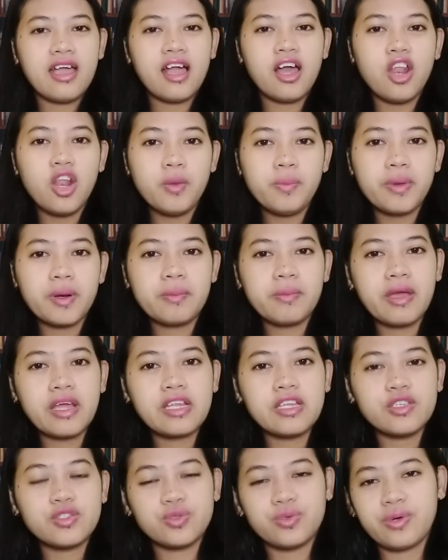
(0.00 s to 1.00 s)
Kalau
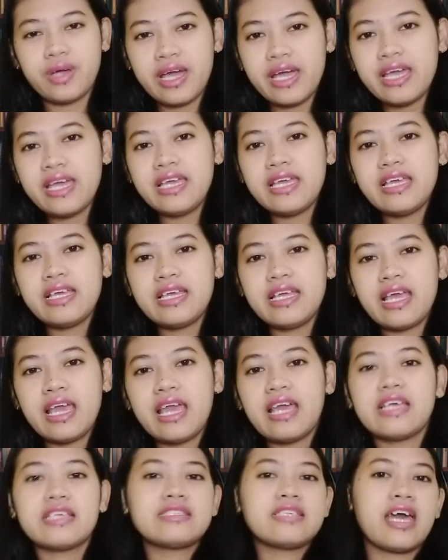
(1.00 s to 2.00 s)
bermain di sungai,
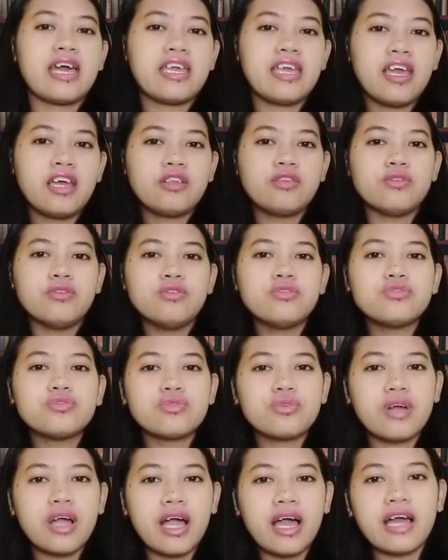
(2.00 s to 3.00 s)
saya dulu
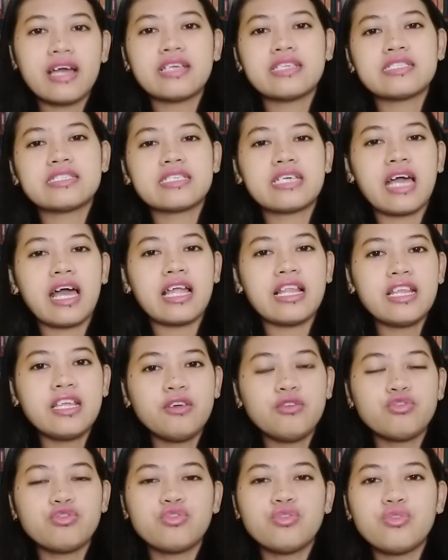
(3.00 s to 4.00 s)
suka
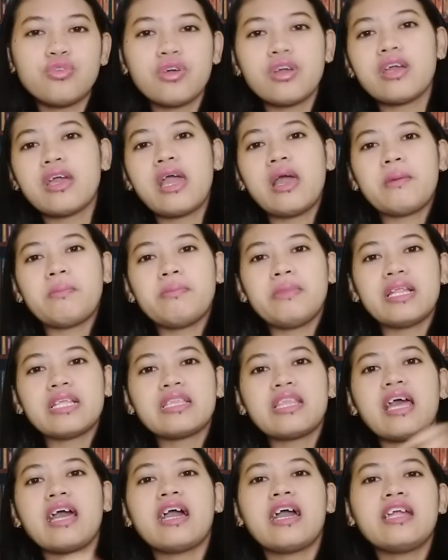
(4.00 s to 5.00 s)
sekali untuk
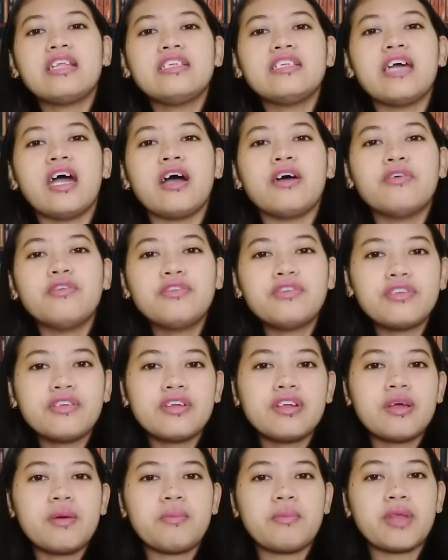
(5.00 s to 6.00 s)
meletakkan daun,
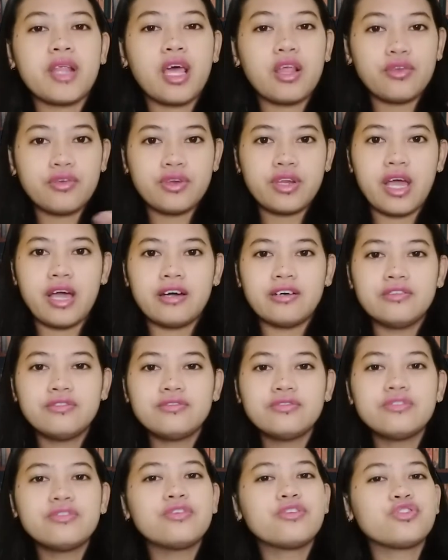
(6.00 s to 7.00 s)
menaruh
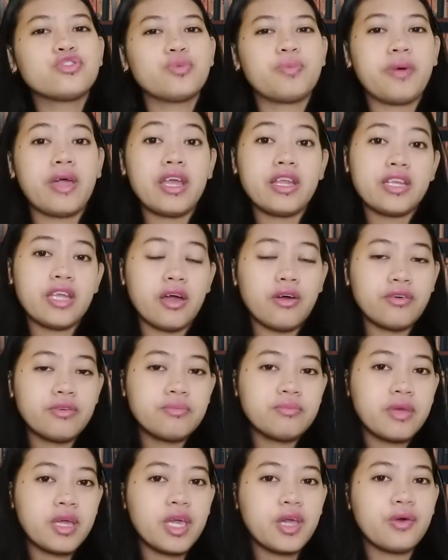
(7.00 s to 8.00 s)
daun supaya
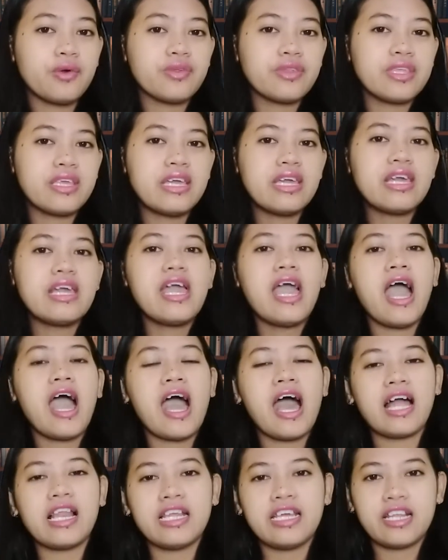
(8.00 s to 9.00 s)
daun mengikuti
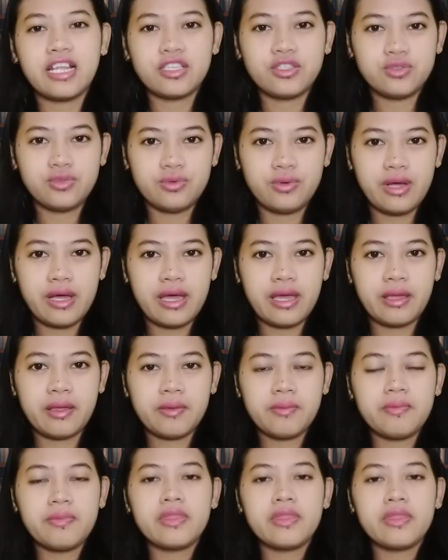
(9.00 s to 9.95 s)
aliran sungai.